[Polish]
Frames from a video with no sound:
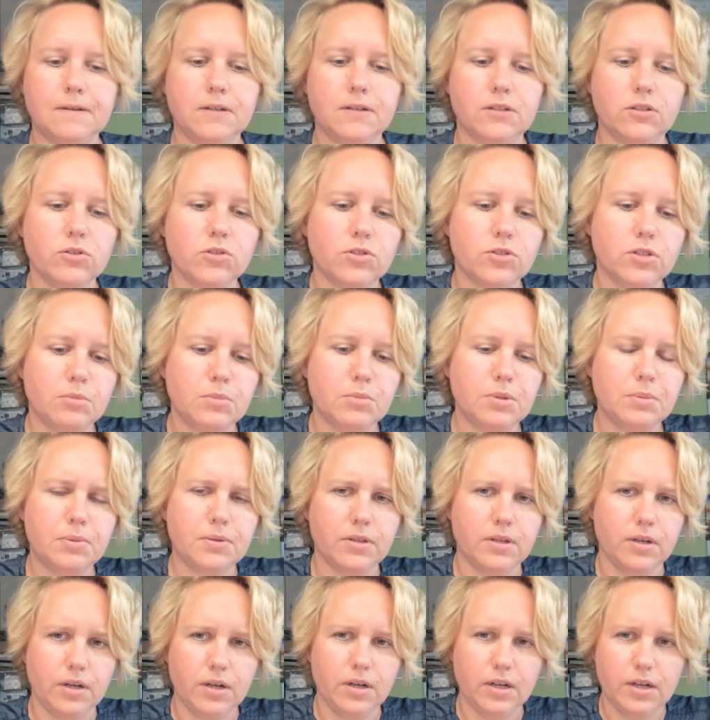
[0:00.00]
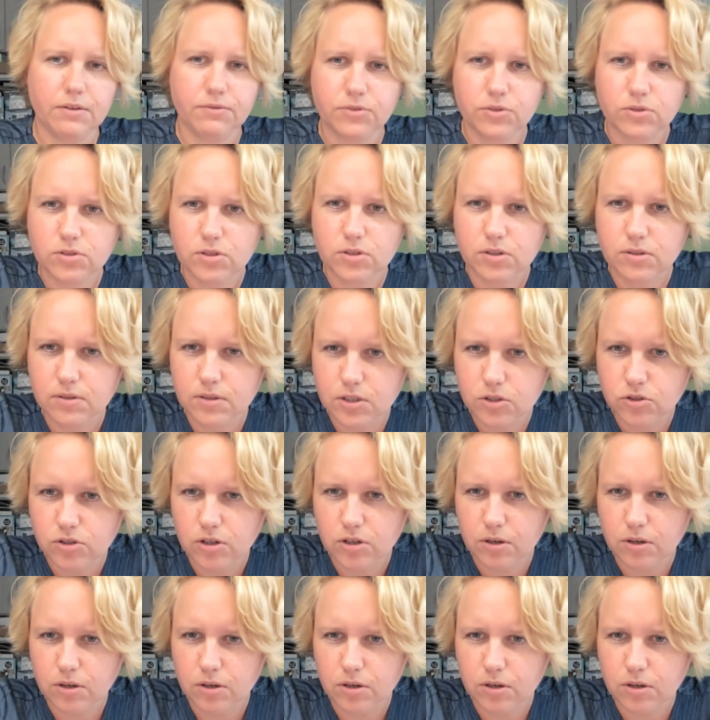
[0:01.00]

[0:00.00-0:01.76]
Ktoś się mnie pyta, have you done the